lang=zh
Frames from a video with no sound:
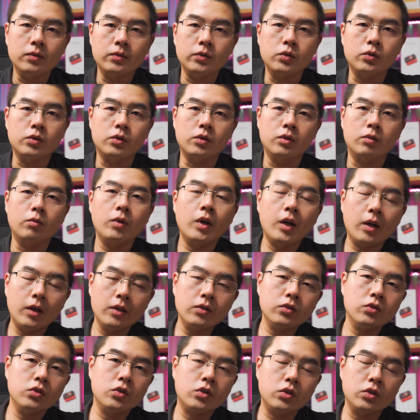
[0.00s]
就是 One
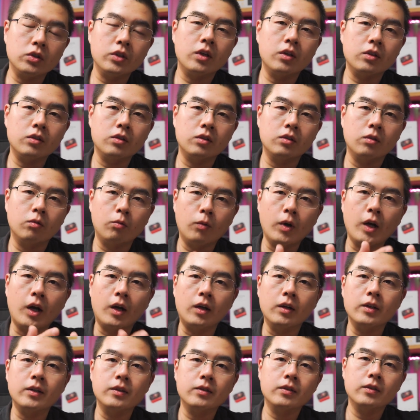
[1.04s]
R S 实际上是 One
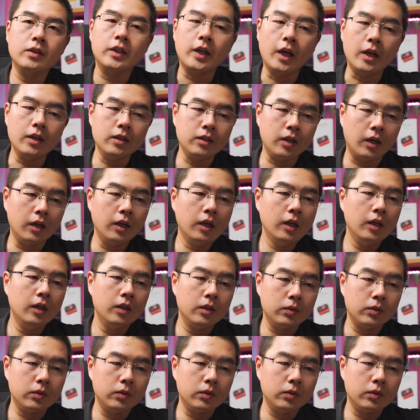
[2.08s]
R 的一次延展，